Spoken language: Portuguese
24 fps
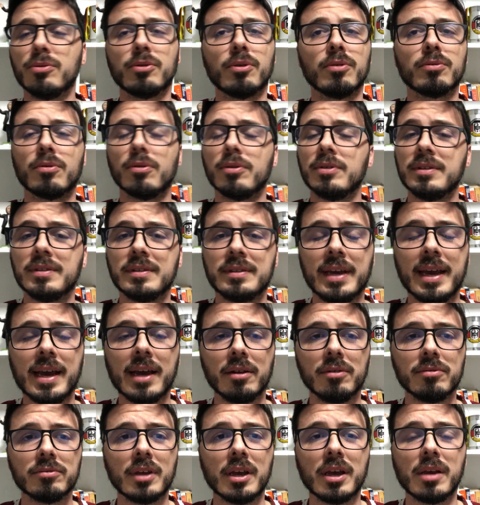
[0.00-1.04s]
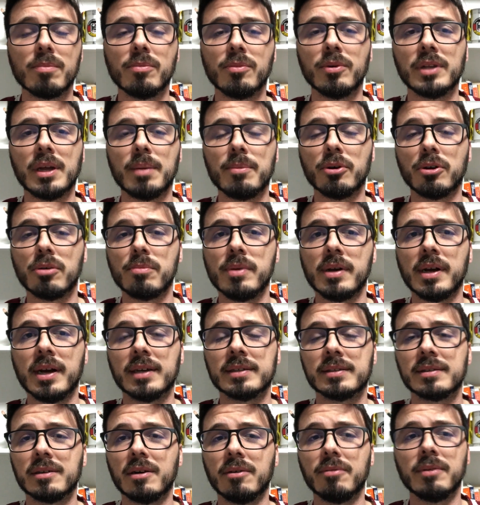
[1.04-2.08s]
o que eu tô dizendo, eu tenho que mudar minha
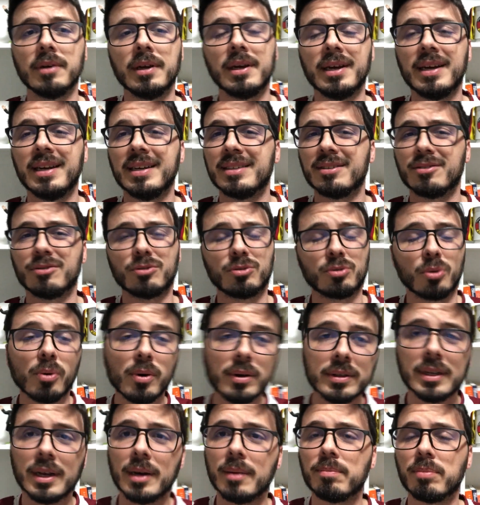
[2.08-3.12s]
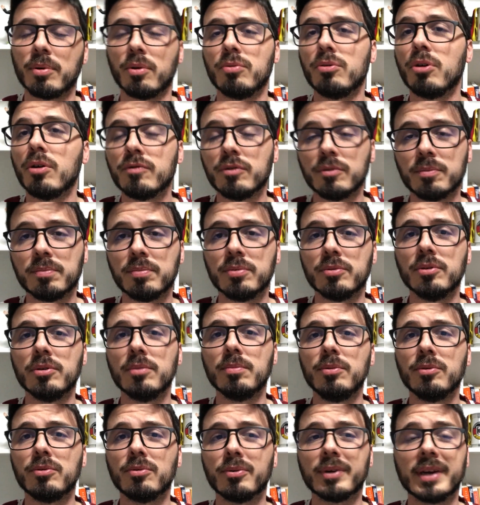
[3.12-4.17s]
comunicação toda para um novo
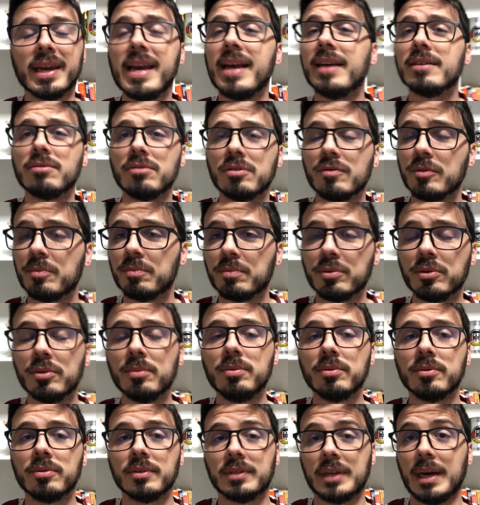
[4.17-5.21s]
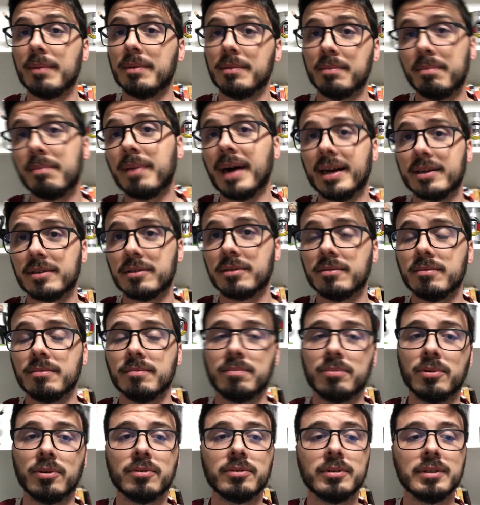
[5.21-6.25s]
público? Quem é esse novo público, sabe? Bate um
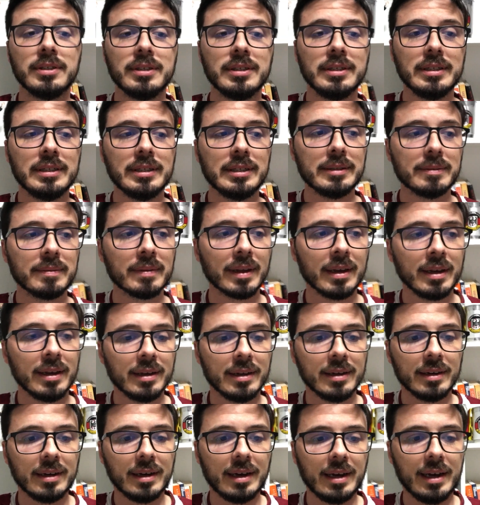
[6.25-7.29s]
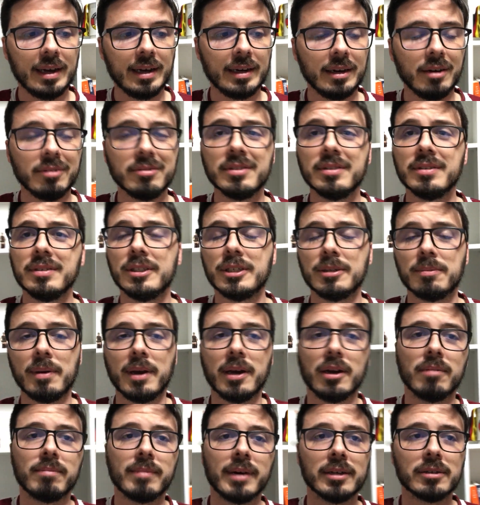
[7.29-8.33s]
pouco de, é, não
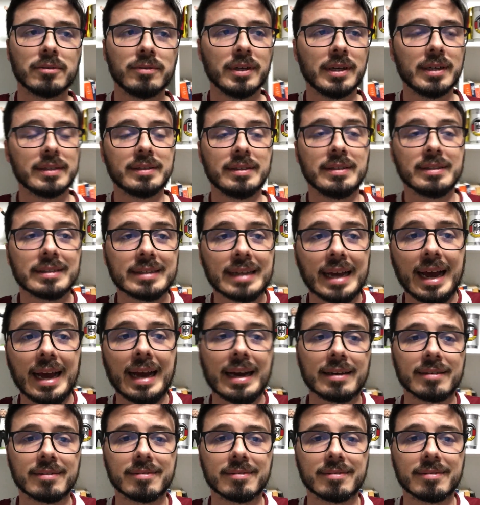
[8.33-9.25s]
desespero, mas fica assim, tá,